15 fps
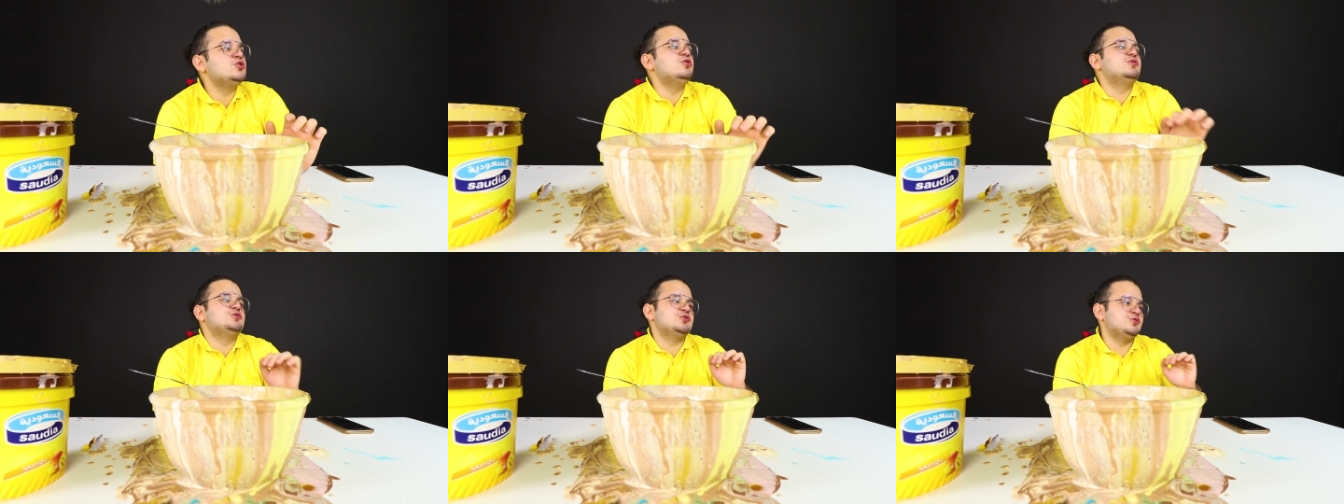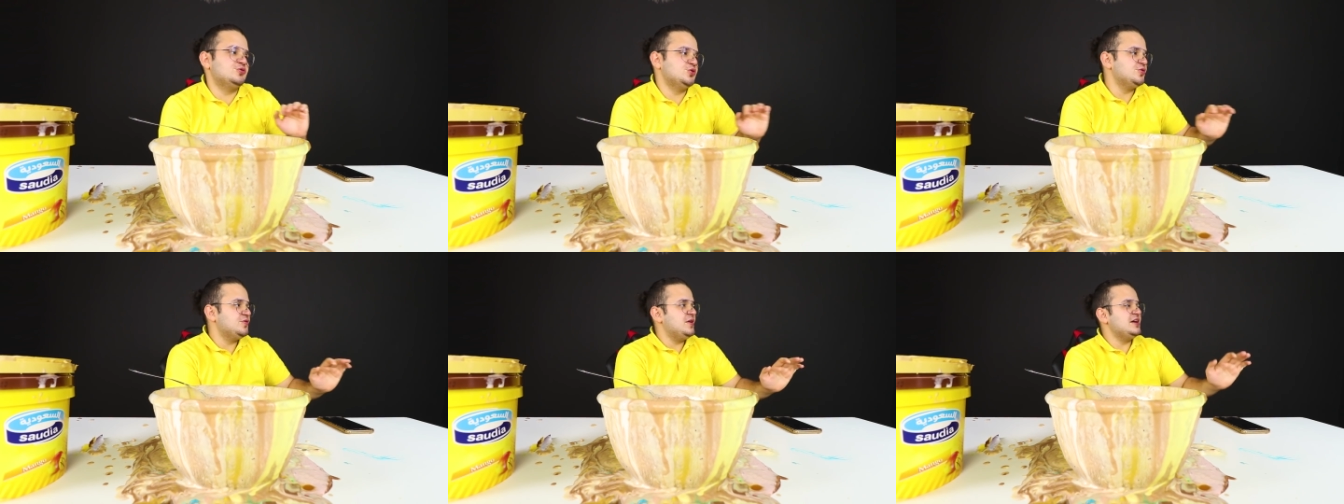شوف شوف
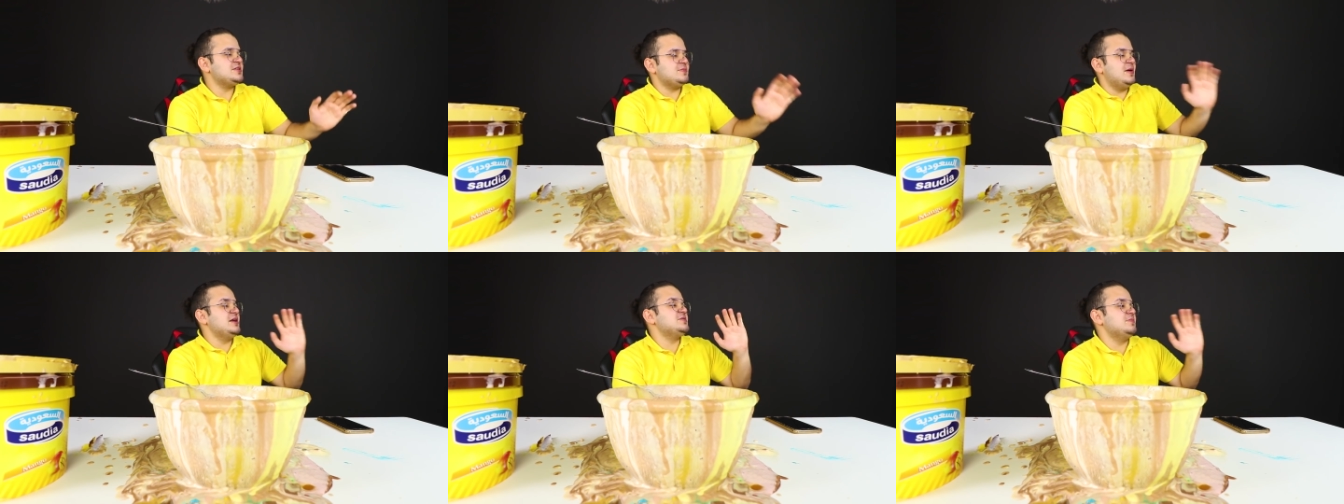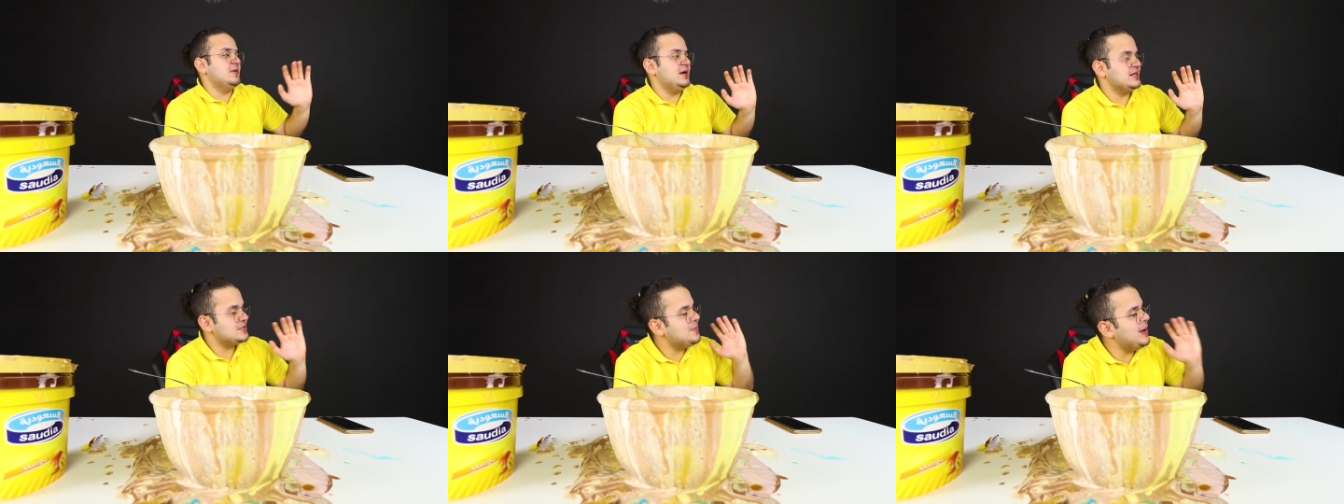شوف اسمع اسمع
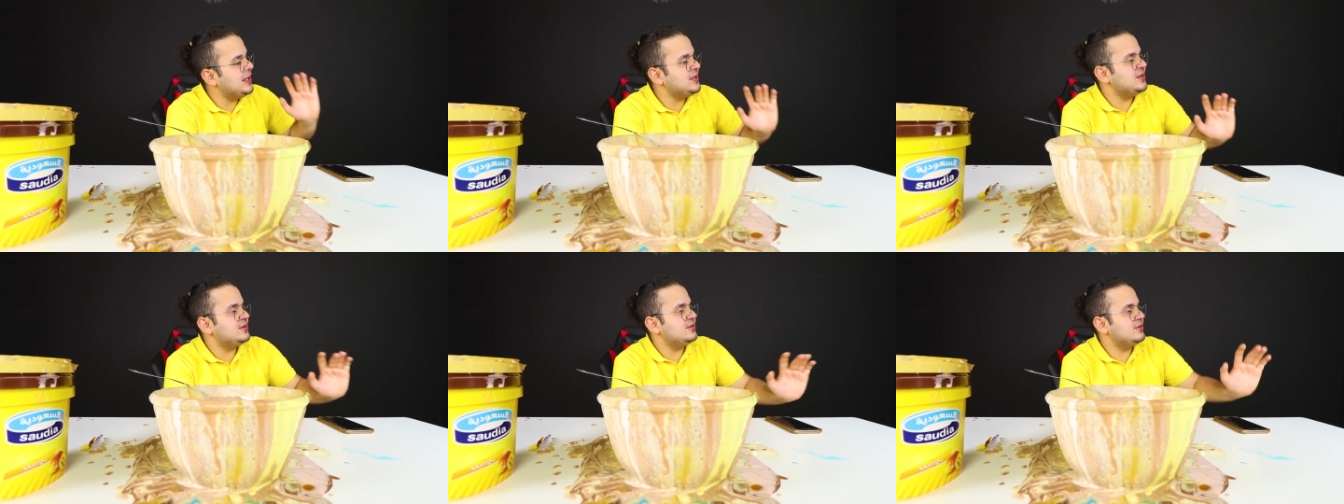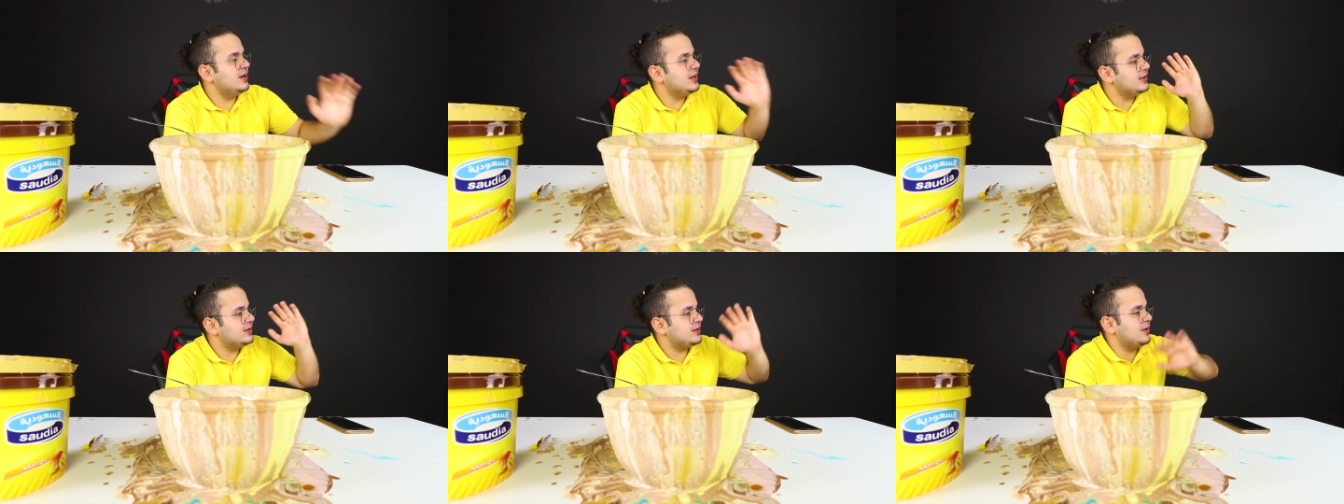اسمعني
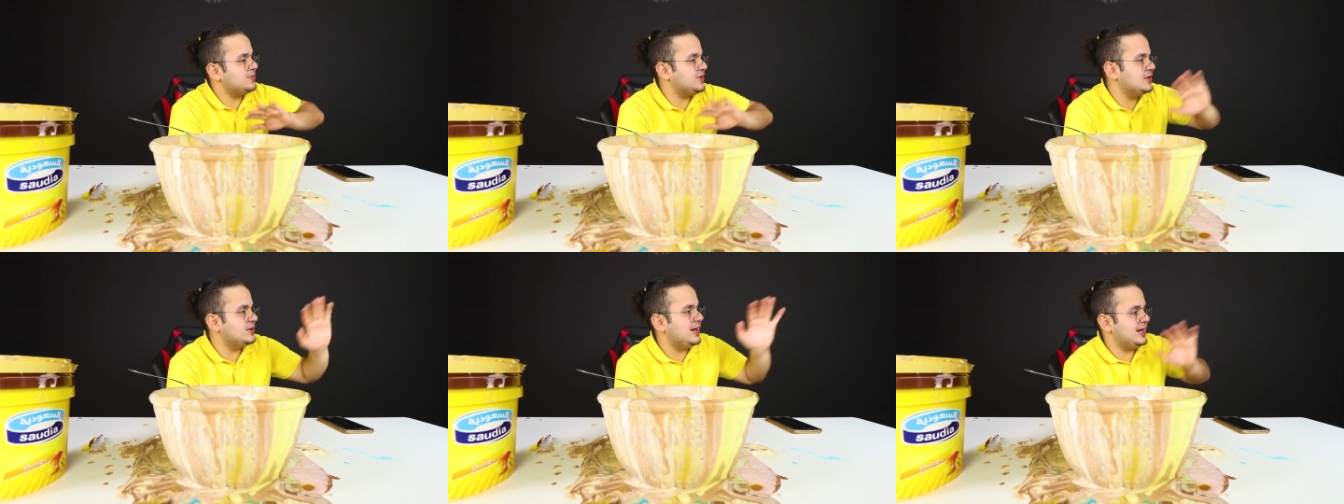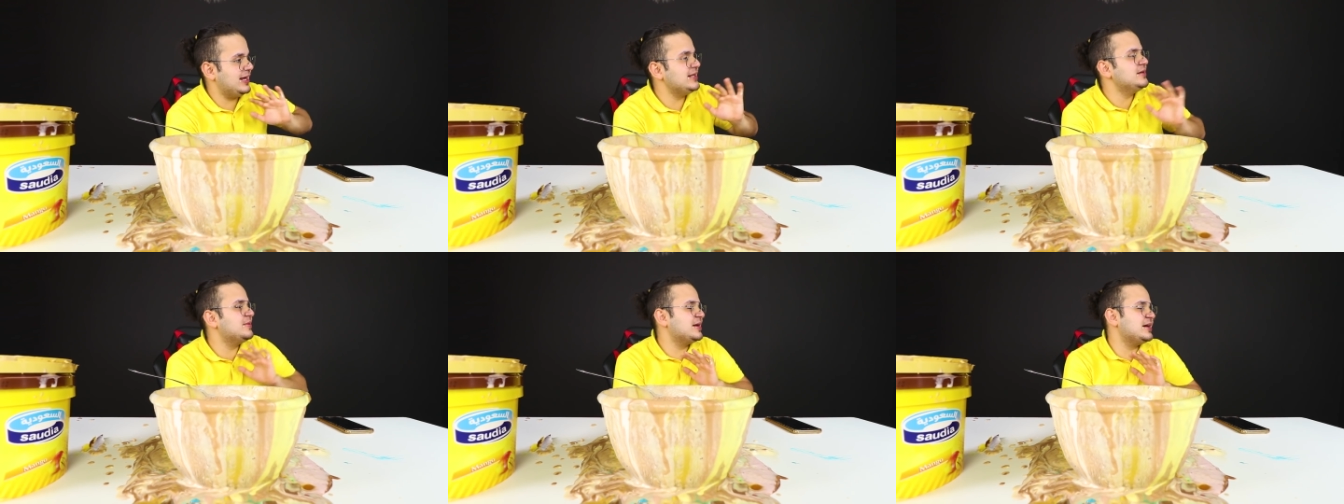اي كابتن
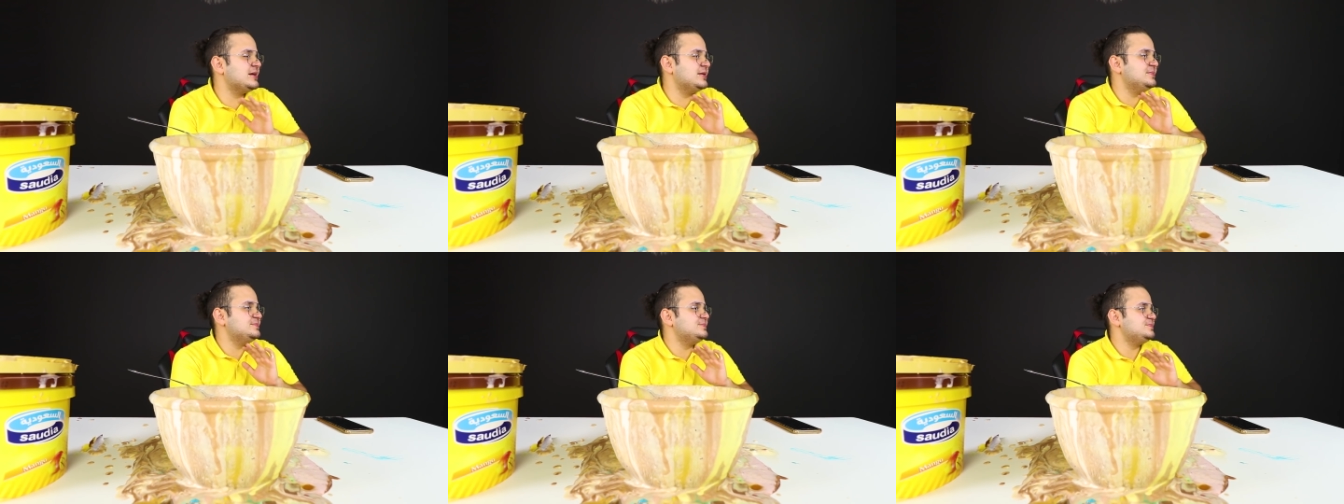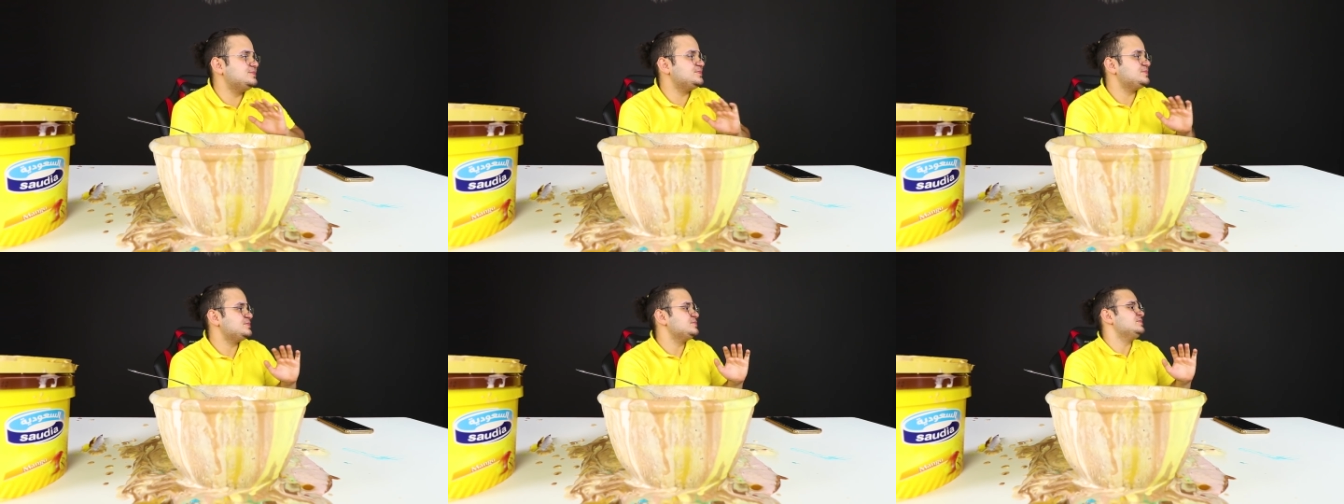اكلمك انا ايوه
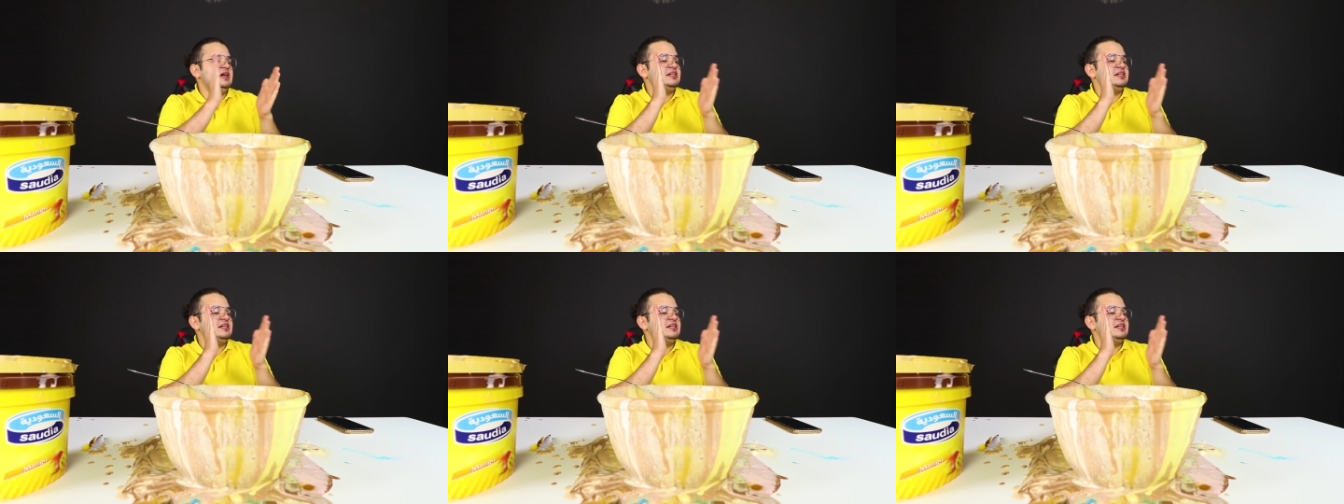ايوه معك